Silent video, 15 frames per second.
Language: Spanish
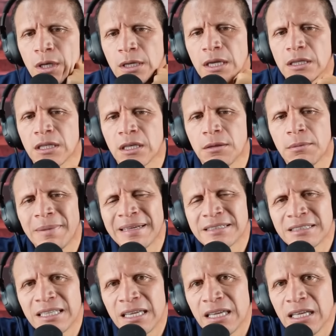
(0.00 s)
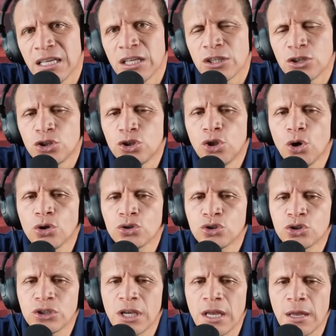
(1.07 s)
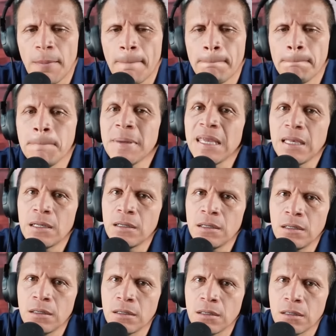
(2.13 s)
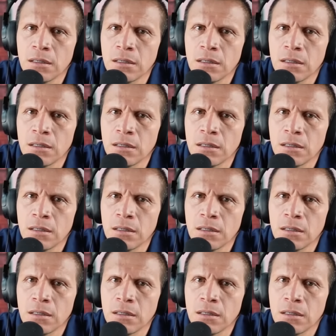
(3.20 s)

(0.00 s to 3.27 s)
que tiene más de 12 mil